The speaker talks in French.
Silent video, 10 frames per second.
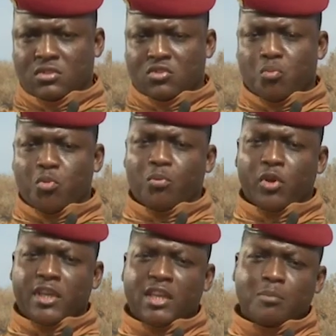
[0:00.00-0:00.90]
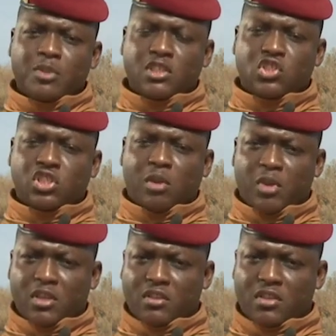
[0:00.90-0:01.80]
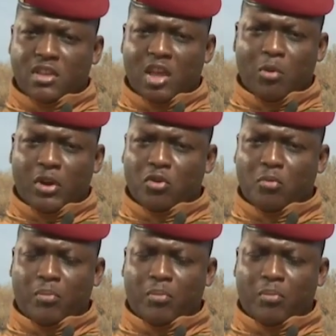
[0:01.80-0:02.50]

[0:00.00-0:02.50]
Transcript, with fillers: Ce peuple qui n'abdique jamais, qui n'abandonne